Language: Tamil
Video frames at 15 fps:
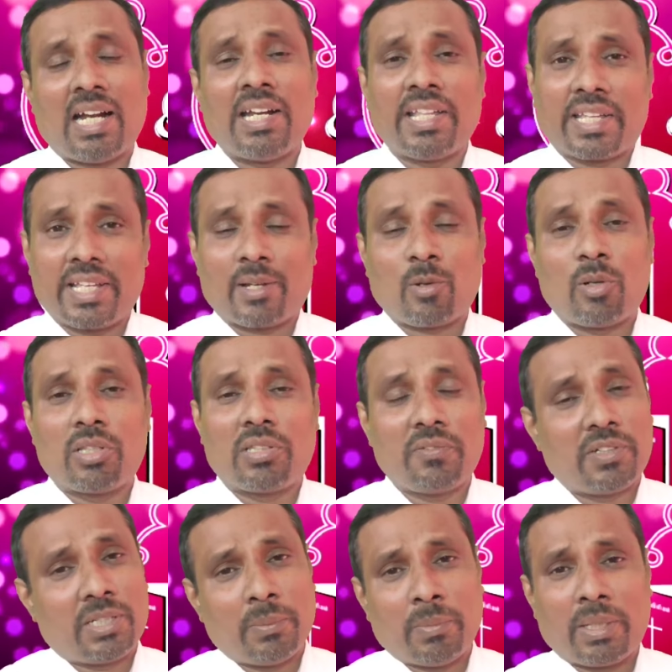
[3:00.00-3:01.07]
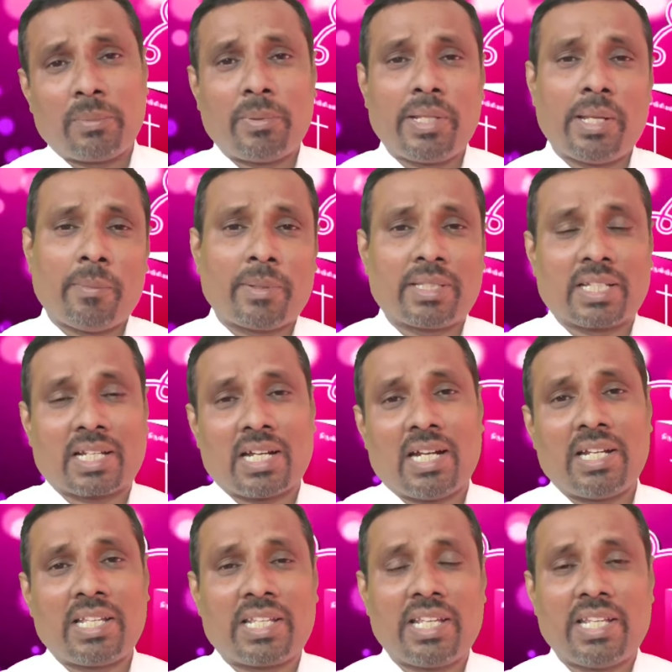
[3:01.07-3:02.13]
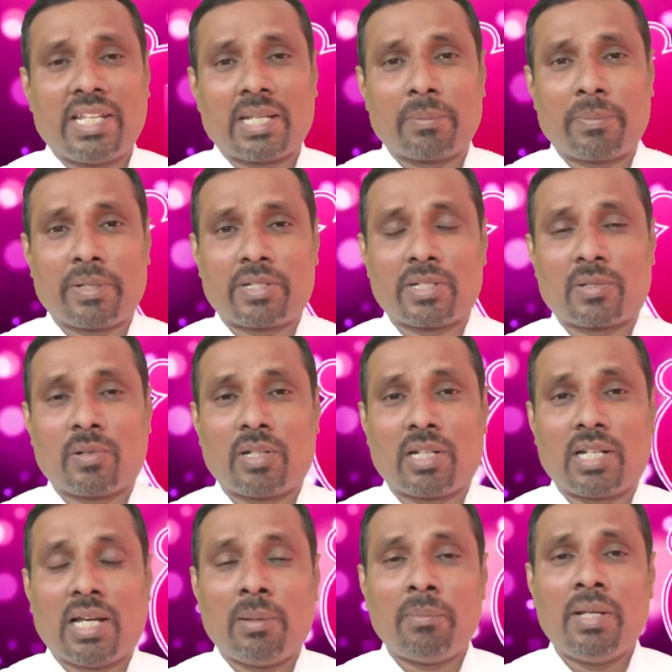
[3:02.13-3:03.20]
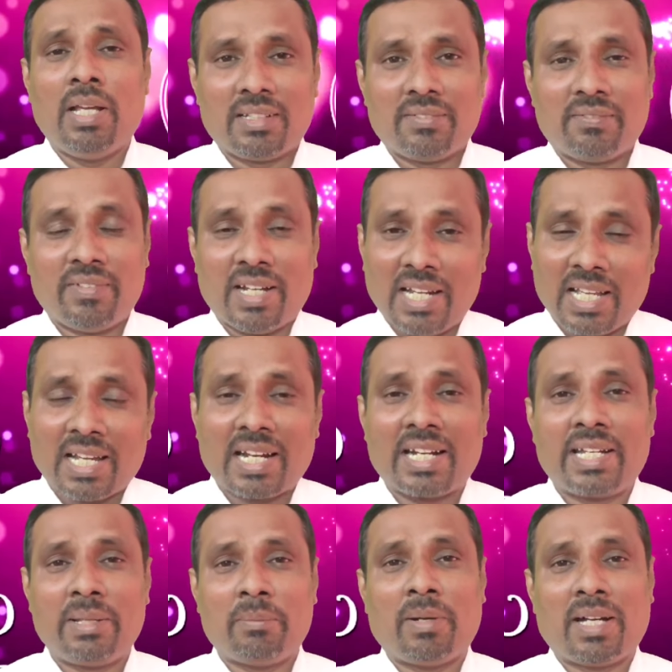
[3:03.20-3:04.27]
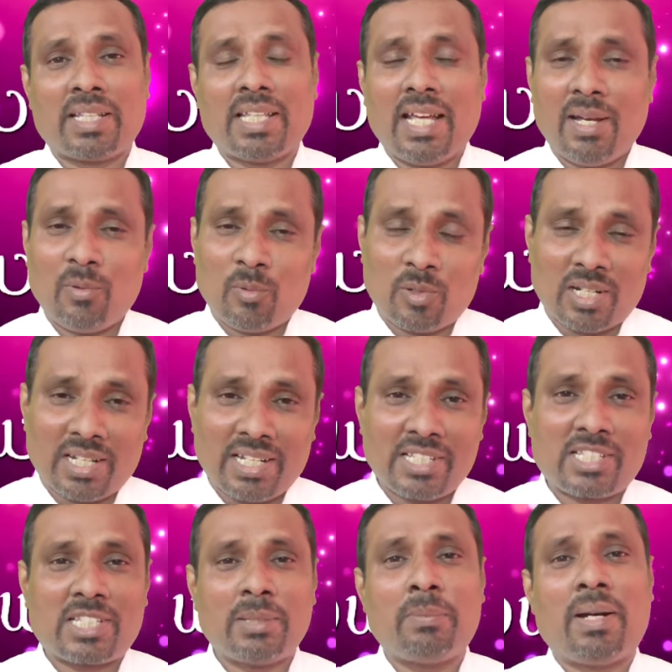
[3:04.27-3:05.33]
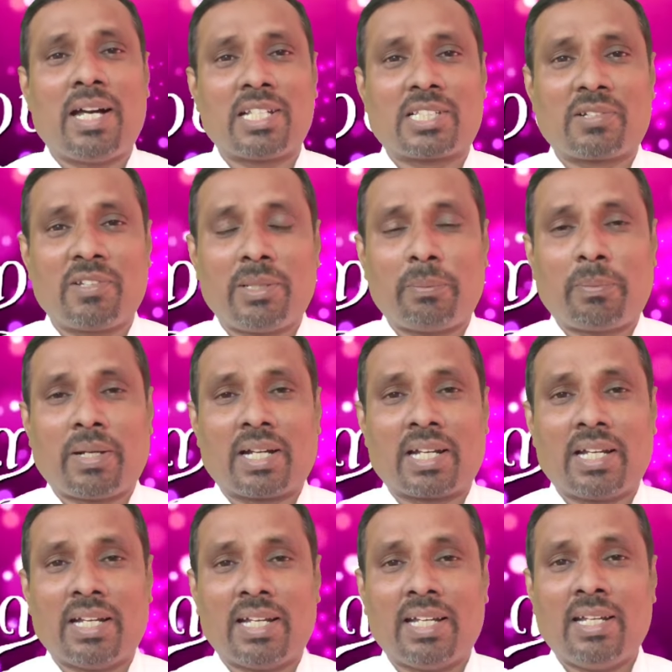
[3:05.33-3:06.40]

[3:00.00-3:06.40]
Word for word: காணிக்கை கொடுத்து விட்டு மறுபடியும் அந்த காணிக்கையை நீங்கள் பெற்றுக்கொள்ளலாம் வேளாங்கண்ணி மாதா உங்களை நிச்சயமாக ஆசிர்வதிப்பாங்க